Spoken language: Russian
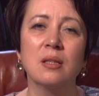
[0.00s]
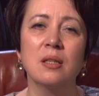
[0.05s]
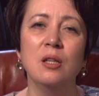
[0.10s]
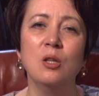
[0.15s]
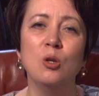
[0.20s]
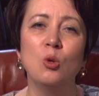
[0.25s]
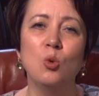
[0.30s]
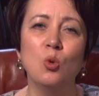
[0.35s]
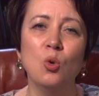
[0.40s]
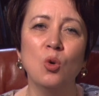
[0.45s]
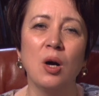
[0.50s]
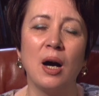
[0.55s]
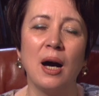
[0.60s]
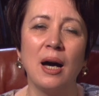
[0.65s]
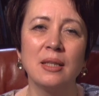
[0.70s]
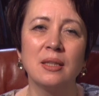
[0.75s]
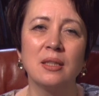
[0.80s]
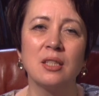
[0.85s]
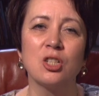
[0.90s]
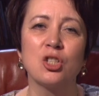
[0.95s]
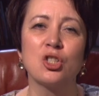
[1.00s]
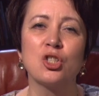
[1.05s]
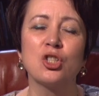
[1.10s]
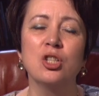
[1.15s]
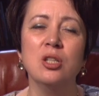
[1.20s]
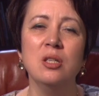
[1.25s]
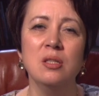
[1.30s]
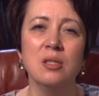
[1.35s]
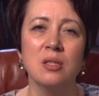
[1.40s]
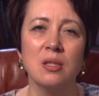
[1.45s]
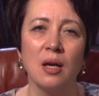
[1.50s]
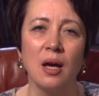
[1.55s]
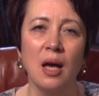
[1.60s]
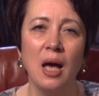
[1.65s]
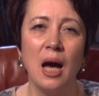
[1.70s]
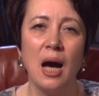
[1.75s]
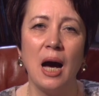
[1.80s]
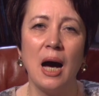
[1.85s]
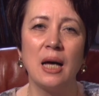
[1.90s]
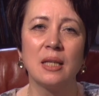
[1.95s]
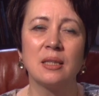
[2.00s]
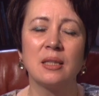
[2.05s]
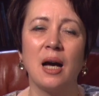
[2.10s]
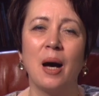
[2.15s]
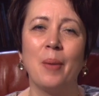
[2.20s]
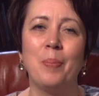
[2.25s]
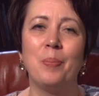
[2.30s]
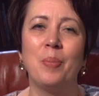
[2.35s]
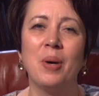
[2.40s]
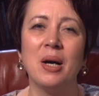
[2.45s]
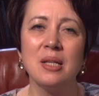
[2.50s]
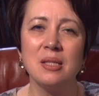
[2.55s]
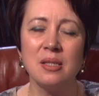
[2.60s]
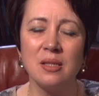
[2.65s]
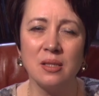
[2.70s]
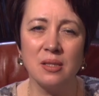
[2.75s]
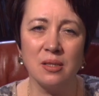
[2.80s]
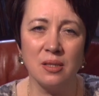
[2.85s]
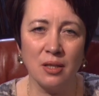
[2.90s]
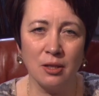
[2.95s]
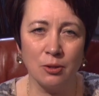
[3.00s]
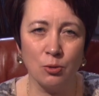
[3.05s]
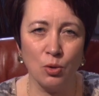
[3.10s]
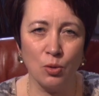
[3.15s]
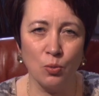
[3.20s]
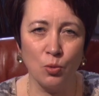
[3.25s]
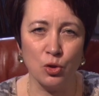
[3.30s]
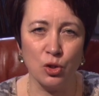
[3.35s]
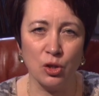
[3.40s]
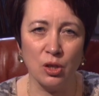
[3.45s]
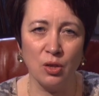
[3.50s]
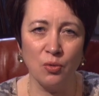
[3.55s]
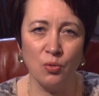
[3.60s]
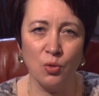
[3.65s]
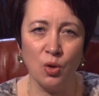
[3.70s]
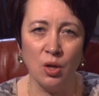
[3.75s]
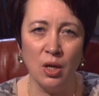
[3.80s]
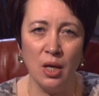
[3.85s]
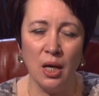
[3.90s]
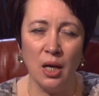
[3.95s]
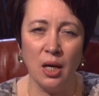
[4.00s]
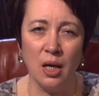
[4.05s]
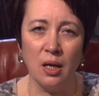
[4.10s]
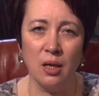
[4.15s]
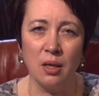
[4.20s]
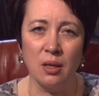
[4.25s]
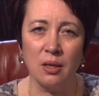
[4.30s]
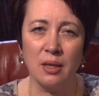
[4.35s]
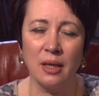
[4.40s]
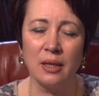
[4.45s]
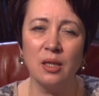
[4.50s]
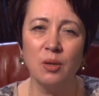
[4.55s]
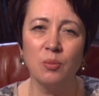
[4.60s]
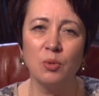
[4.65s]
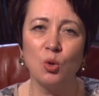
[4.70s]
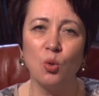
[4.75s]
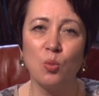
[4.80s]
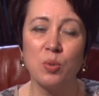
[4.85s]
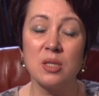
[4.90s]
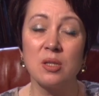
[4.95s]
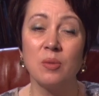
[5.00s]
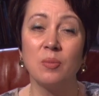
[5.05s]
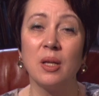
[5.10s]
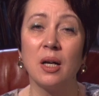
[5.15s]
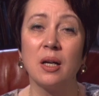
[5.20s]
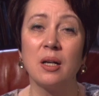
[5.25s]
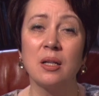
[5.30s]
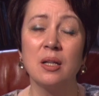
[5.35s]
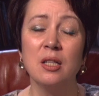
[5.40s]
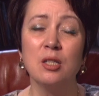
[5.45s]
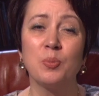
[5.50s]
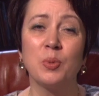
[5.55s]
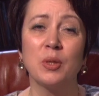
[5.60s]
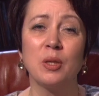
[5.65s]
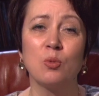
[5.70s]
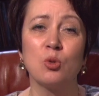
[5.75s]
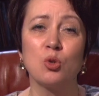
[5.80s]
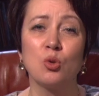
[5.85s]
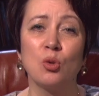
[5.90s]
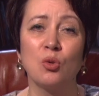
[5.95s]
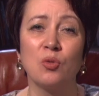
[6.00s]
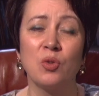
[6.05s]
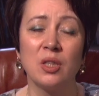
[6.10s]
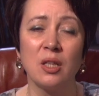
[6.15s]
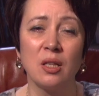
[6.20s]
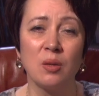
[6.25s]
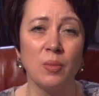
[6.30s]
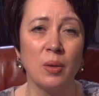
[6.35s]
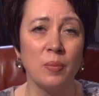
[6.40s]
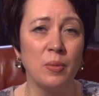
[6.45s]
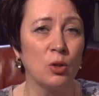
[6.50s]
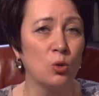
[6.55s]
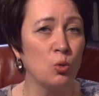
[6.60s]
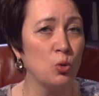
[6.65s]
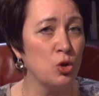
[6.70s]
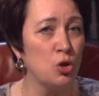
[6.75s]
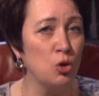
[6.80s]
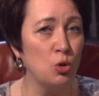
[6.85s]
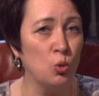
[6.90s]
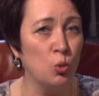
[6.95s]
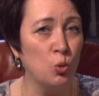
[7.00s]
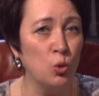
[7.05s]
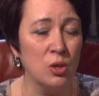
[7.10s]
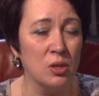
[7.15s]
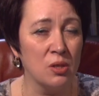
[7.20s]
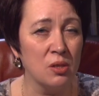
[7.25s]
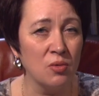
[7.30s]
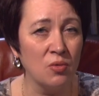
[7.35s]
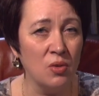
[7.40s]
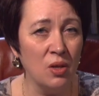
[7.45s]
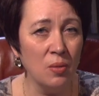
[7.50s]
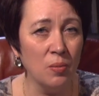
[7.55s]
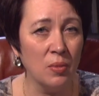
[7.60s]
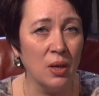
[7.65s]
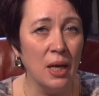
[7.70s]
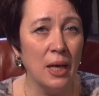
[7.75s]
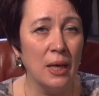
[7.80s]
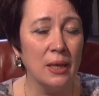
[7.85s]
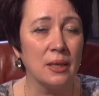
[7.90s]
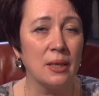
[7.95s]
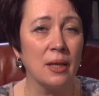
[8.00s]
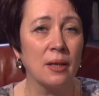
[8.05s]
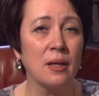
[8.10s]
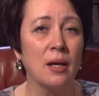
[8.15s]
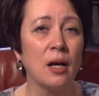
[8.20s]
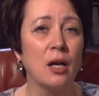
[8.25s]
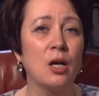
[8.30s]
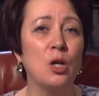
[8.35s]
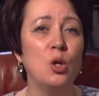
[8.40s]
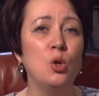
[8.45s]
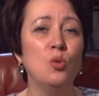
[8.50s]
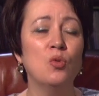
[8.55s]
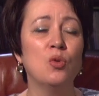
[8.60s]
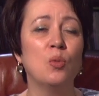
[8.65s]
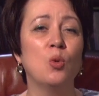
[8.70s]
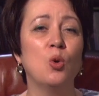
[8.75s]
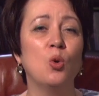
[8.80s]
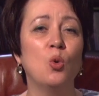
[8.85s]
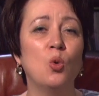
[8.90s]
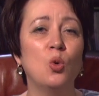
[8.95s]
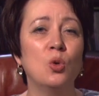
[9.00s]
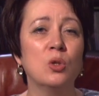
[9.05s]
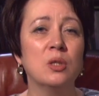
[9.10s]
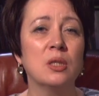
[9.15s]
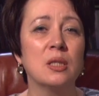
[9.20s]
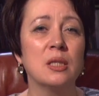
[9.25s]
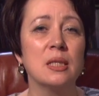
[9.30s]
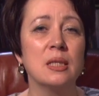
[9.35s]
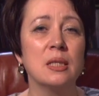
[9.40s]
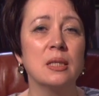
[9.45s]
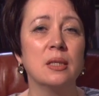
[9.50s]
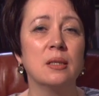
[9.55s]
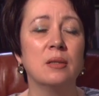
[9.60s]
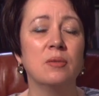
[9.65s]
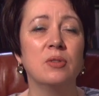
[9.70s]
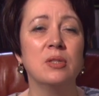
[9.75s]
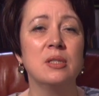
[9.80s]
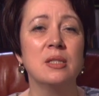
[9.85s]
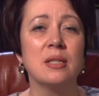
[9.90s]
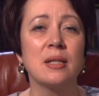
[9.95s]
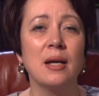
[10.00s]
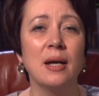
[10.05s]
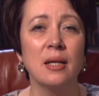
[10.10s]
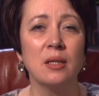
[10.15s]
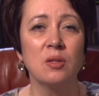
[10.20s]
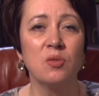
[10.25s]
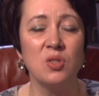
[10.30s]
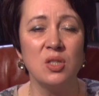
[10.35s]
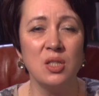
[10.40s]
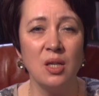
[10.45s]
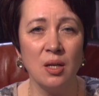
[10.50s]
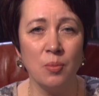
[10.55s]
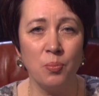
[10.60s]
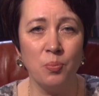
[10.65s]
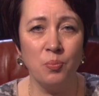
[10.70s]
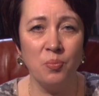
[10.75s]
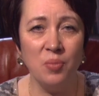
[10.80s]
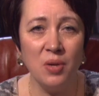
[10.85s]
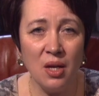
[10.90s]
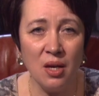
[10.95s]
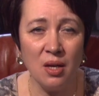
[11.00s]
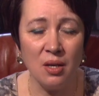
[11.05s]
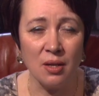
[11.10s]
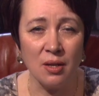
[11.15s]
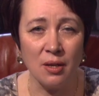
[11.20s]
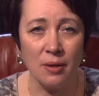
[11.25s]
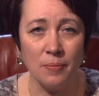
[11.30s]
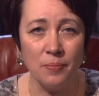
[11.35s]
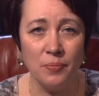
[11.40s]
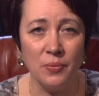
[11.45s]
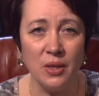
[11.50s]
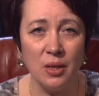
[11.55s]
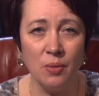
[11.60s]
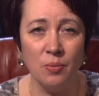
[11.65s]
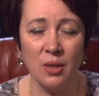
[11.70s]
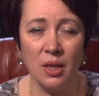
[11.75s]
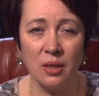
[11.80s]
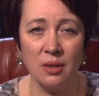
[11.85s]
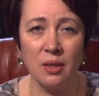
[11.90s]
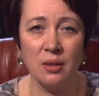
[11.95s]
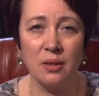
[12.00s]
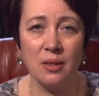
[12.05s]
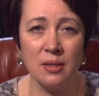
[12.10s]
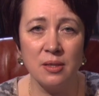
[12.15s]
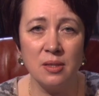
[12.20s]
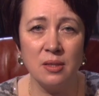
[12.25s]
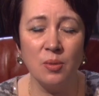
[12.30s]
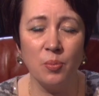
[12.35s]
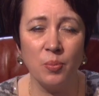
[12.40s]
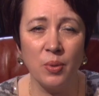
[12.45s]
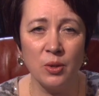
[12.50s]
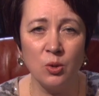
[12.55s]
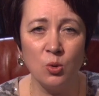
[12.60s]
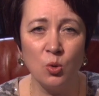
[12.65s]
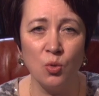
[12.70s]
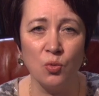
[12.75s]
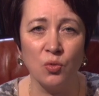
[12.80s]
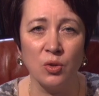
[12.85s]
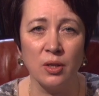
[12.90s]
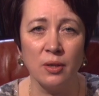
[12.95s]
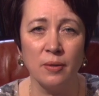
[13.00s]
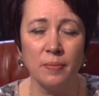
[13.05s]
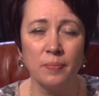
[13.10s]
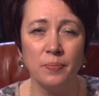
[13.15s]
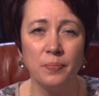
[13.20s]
далеко от жизни, от опасности, которая может его э, каким-то образом накрыть, потому что он в этот момент очень уязвим, так как клювом он выдирает все перья. Им надо отрасти по новой